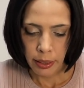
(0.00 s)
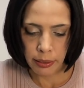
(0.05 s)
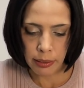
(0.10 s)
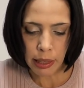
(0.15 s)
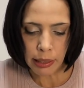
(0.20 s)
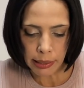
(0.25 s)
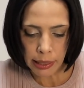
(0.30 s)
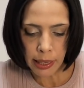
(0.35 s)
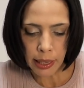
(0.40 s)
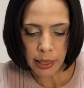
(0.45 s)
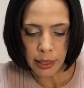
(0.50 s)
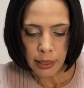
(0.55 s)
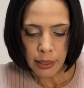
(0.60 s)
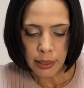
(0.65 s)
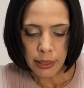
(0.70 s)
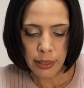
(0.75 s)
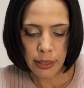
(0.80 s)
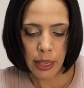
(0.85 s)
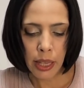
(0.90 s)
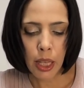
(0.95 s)
ただ、
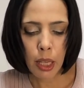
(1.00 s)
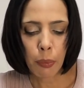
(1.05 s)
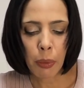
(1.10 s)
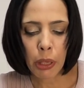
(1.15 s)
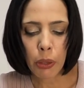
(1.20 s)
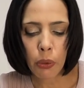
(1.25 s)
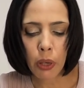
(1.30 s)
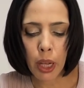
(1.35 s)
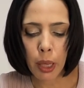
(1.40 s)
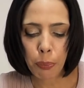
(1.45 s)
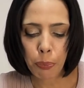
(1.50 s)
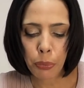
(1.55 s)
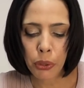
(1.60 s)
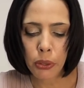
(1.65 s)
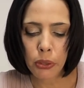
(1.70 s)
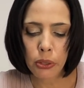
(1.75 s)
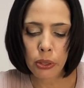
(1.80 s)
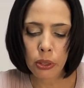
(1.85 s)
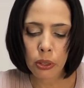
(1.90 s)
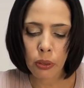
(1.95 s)
声明を発
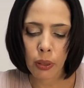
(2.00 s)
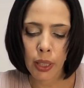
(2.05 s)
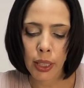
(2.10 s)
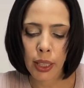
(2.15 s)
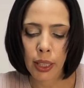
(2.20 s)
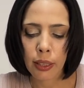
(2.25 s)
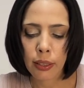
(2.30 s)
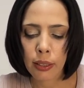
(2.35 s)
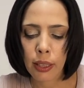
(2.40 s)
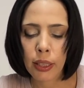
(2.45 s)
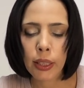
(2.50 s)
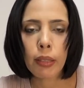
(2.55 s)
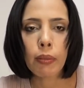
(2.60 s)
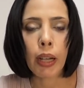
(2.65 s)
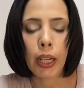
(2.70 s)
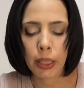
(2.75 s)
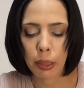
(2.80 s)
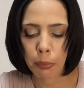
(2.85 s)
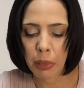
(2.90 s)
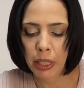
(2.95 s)
表するのは簡単では
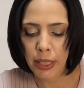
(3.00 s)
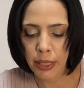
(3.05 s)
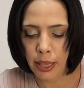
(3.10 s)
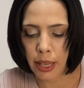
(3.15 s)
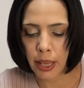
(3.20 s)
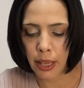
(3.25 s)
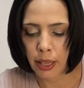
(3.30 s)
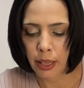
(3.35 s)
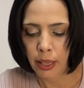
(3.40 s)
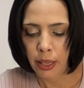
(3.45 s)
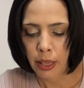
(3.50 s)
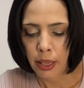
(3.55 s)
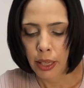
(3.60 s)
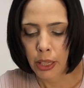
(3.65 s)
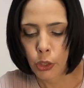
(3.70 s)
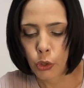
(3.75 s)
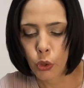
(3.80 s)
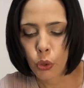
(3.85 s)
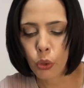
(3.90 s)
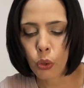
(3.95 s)
ありません
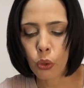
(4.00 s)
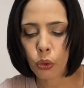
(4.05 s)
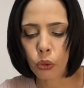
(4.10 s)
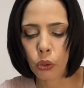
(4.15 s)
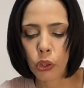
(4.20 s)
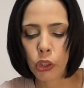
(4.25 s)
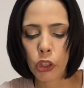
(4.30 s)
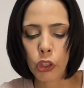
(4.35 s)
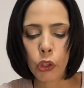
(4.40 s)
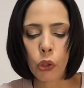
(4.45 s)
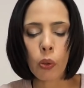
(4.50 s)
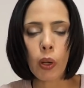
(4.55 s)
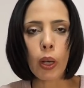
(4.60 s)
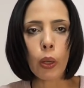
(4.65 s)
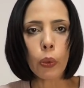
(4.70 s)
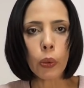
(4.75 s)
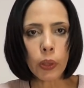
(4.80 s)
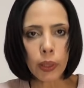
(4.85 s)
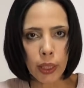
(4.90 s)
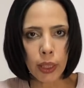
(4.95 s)
中国の市場は
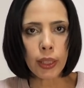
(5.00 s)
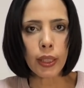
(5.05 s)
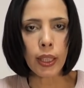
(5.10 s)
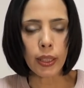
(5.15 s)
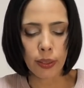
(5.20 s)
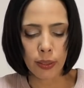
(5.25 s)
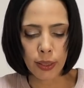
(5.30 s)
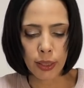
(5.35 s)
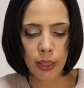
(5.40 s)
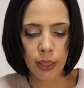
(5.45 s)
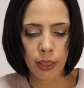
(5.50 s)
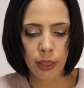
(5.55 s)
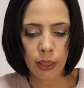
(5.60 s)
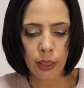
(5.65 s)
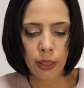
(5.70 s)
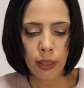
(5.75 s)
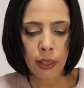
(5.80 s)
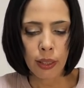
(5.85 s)
大きいですし、